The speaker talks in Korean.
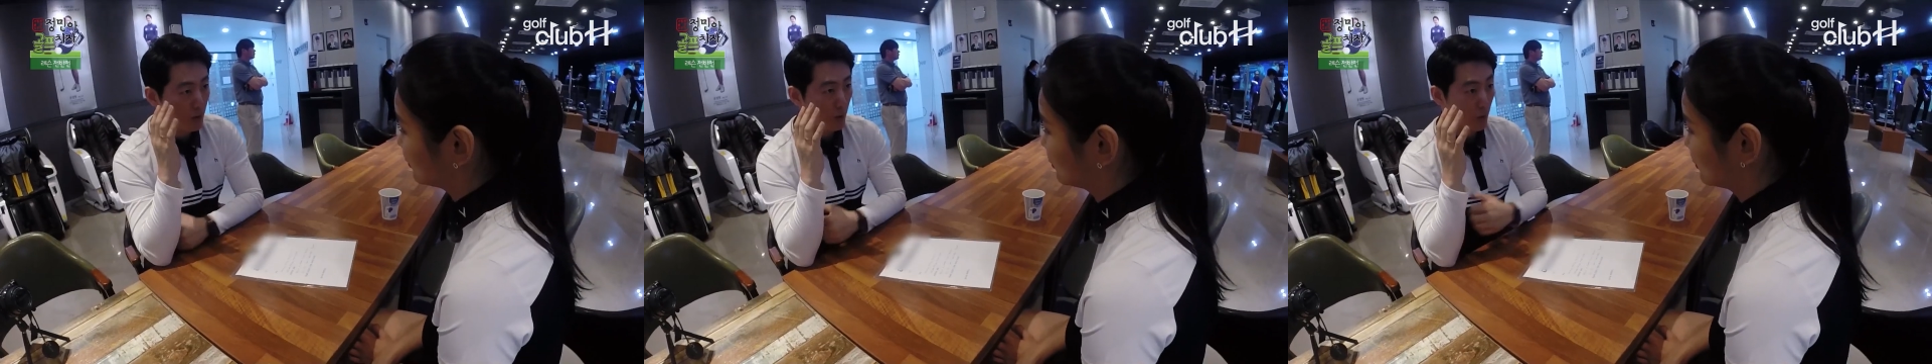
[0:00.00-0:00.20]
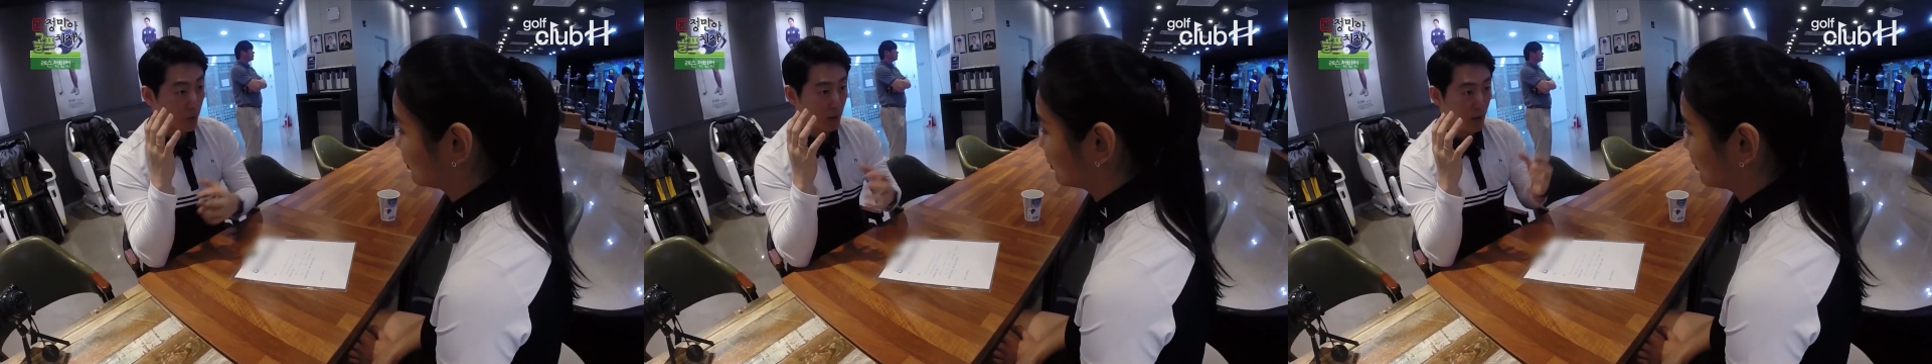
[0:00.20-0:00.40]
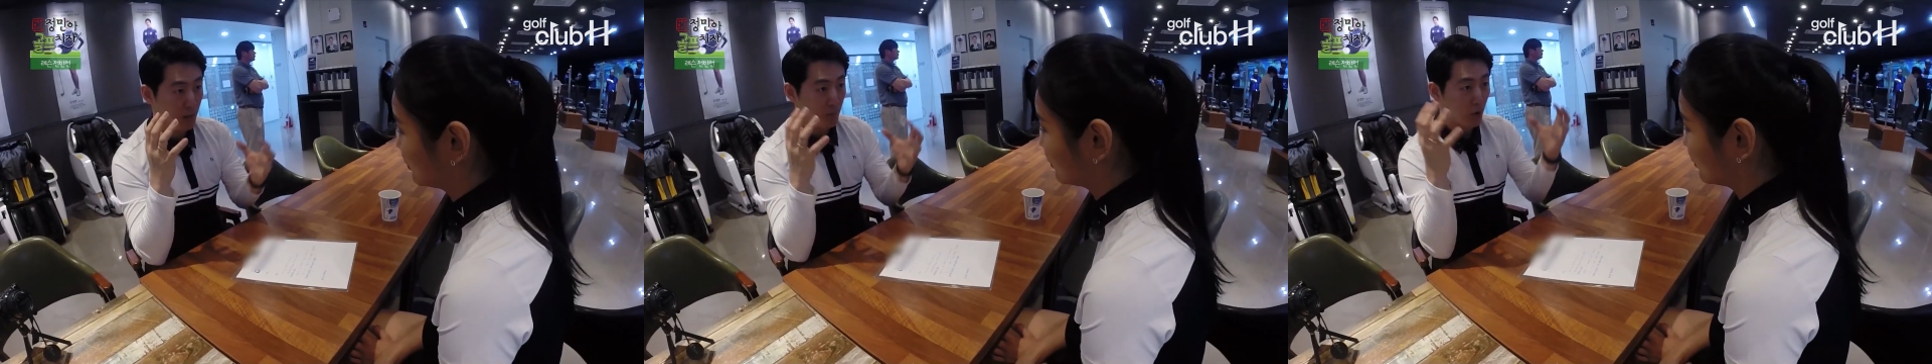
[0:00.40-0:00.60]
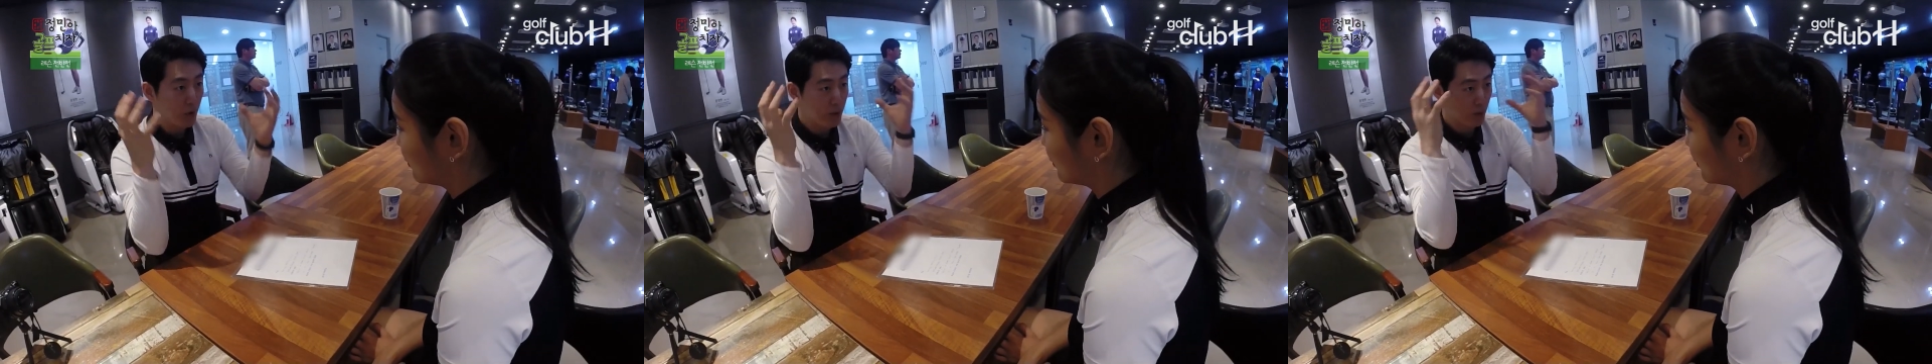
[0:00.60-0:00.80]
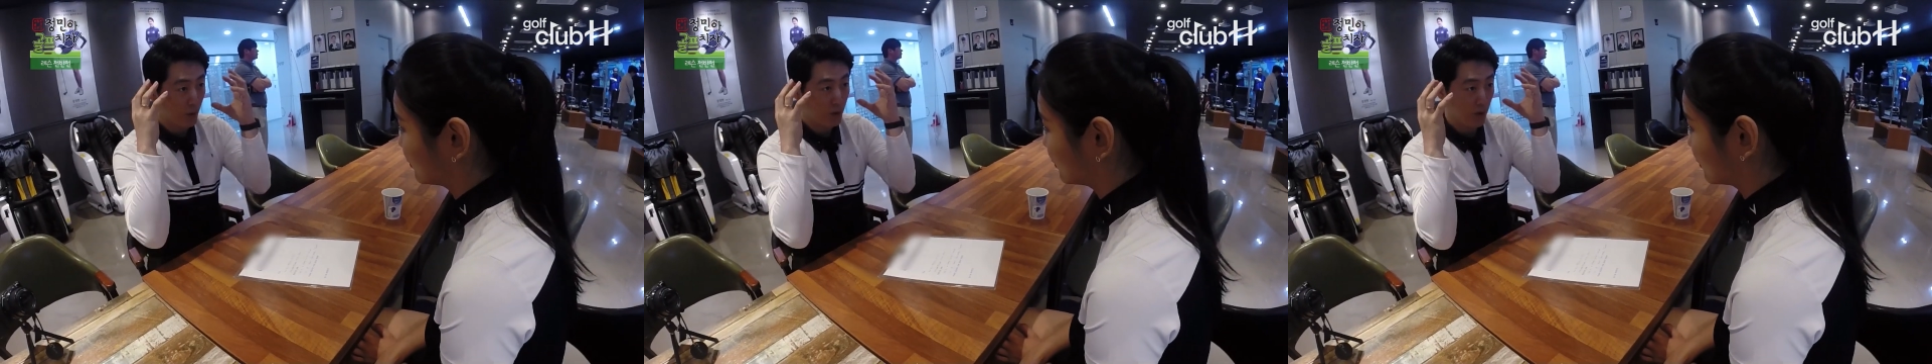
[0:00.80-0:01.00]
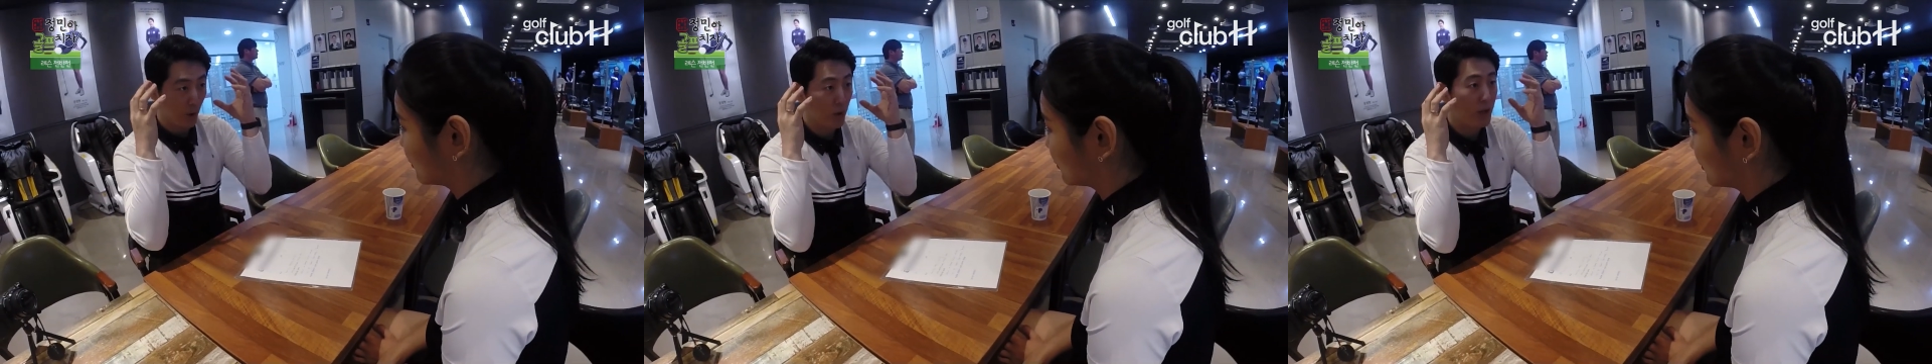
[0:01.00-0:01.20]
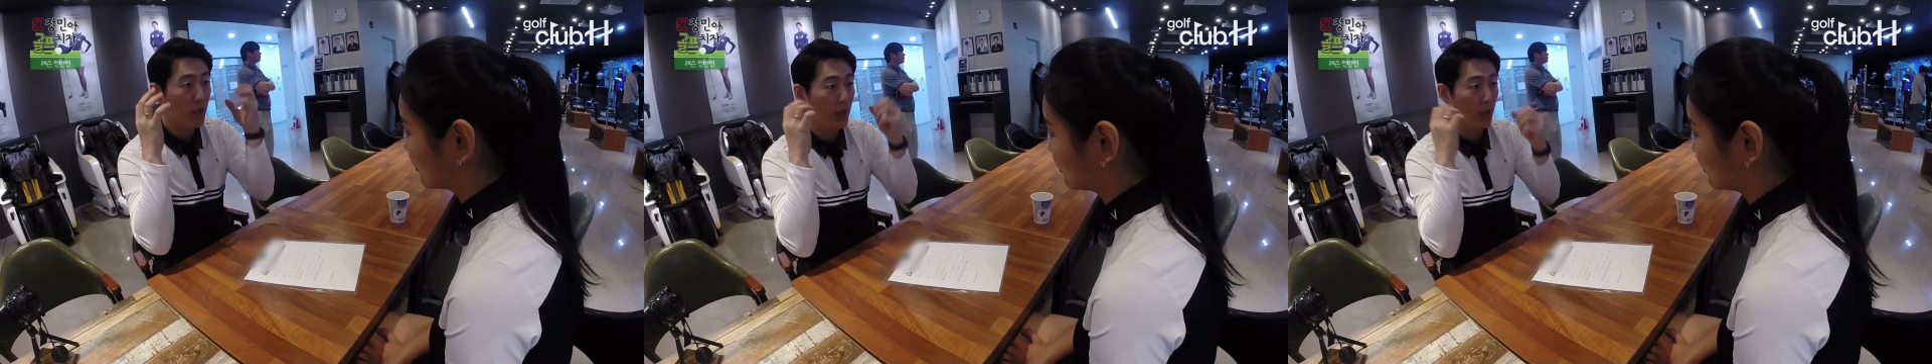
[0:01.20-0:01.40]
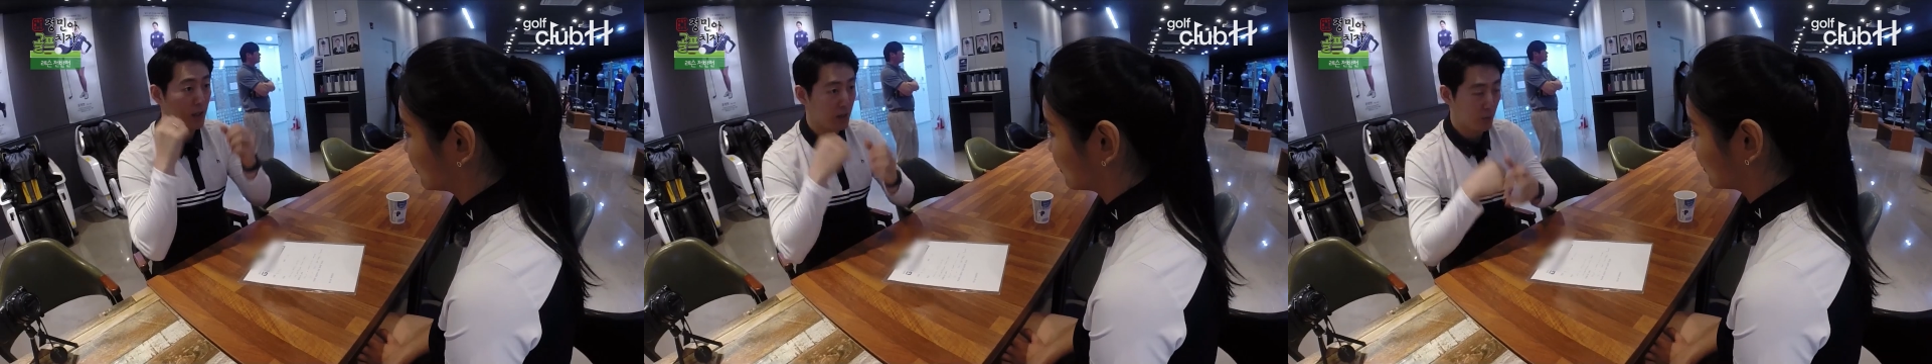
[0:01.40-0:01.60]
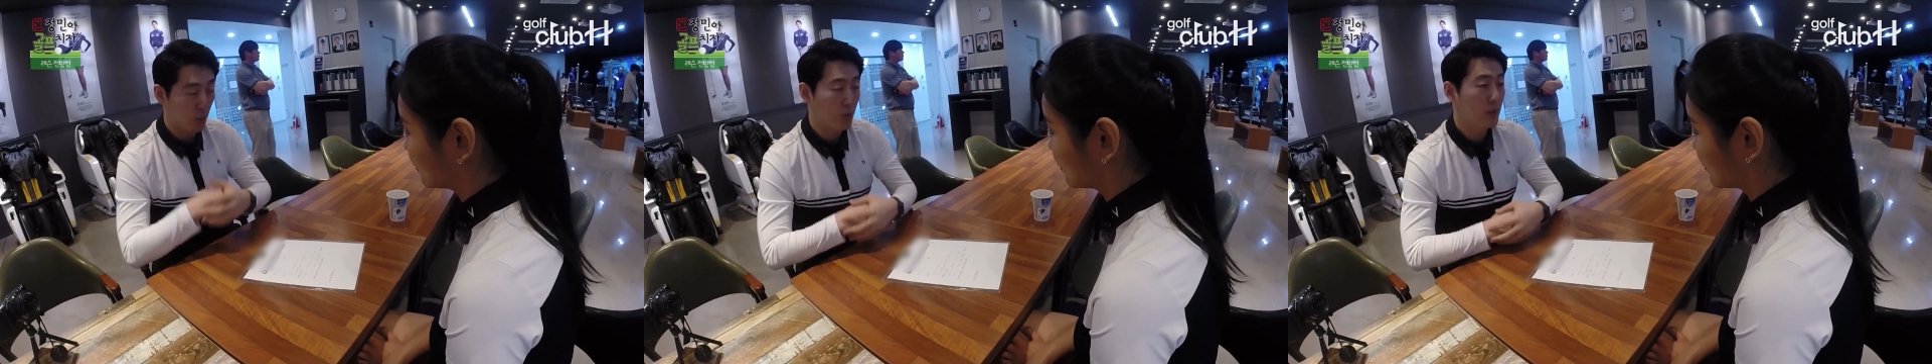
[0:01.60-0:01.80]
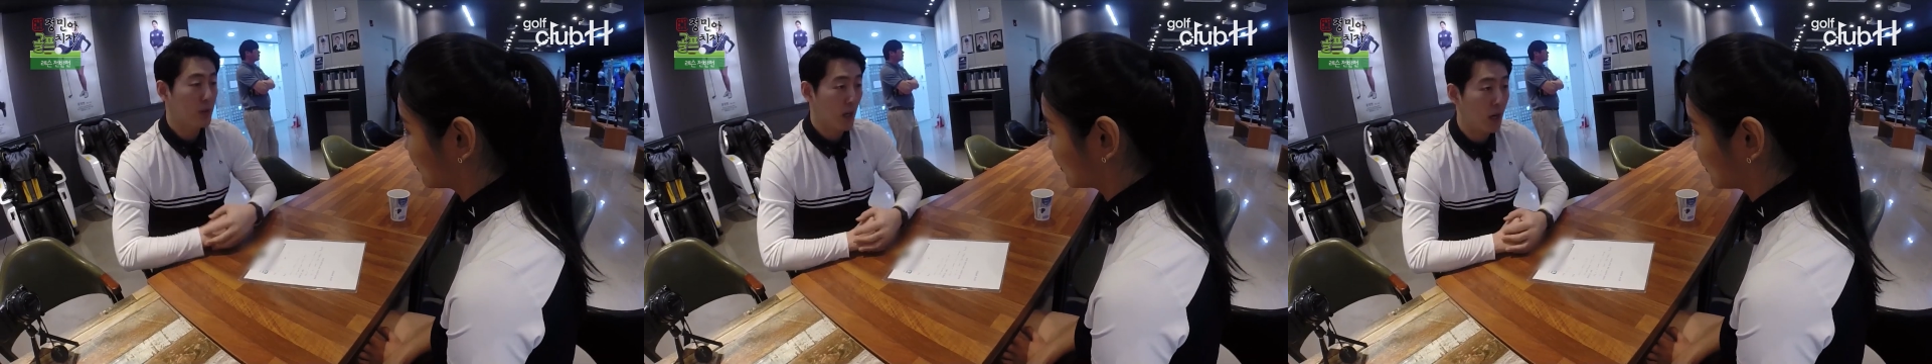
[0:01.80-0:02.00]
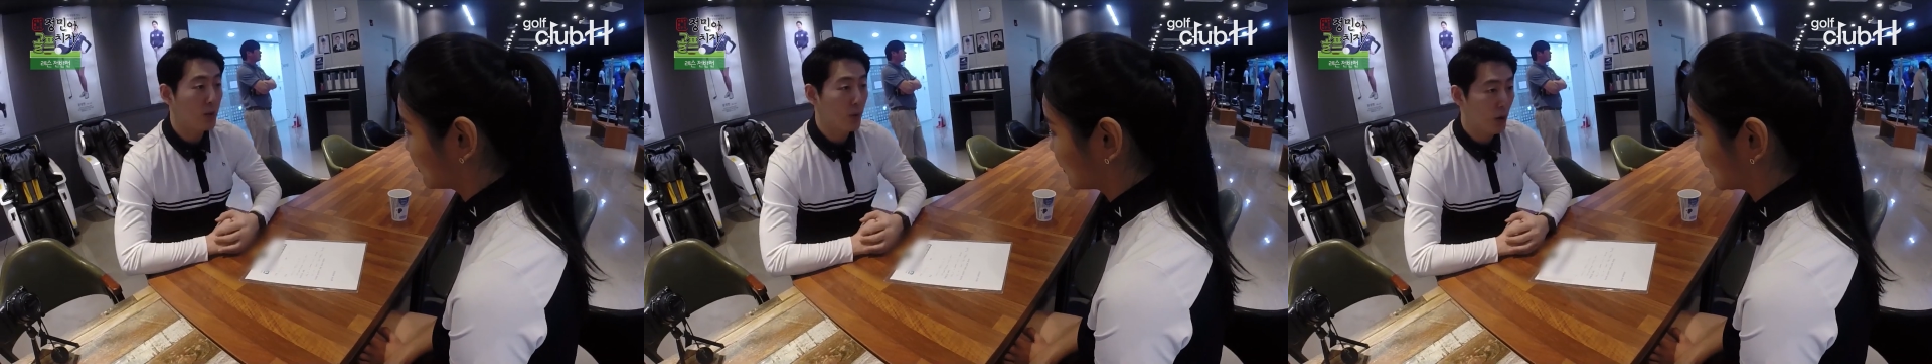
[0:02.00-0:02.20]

그리고 딱 머릿속에 정리가 더 잘